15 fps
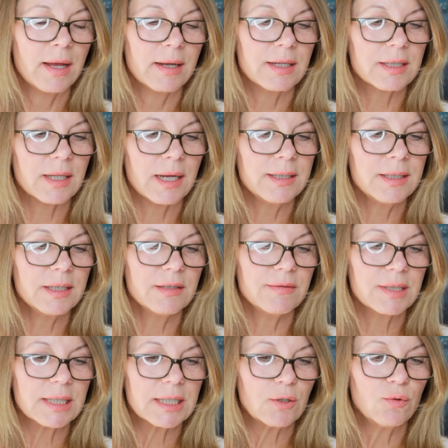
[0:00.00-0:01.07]
Das Einzige,
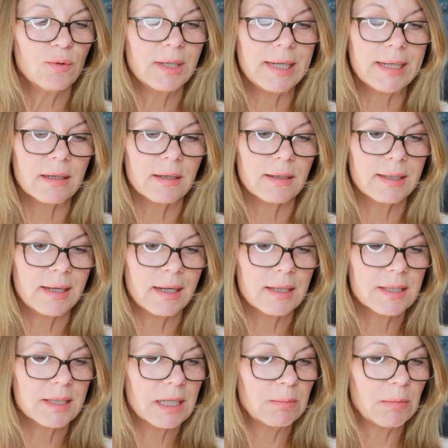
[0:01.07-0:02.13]
was der jungen Lehrerin
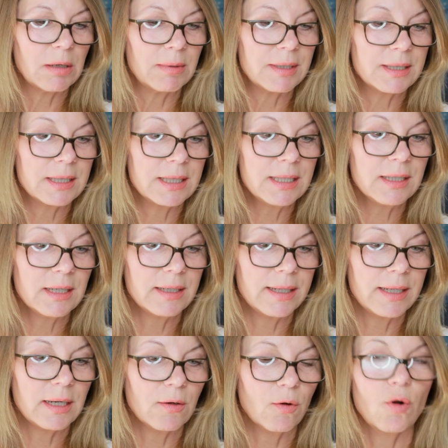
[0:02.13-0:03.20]
langsam aber sicher
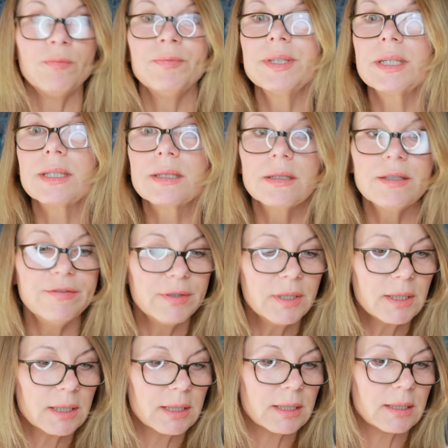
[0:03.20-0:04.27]
näher kommt, ist die
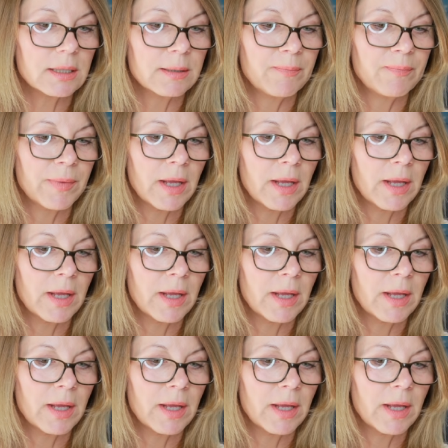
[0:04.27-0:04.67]
40.